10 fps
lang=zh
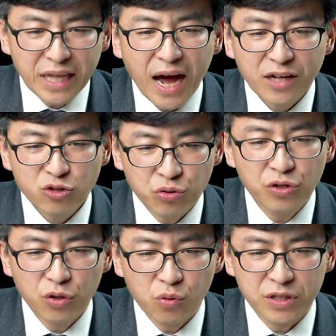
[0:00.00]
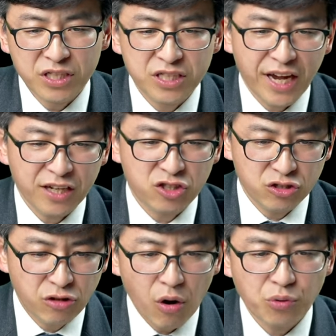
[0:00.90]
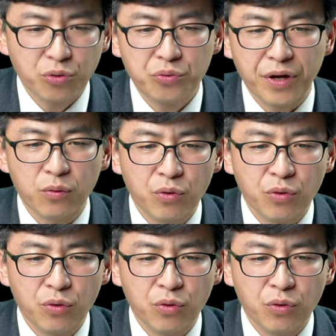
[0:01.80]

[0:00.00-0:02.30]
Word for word: 他存留我的慈爱直到永远，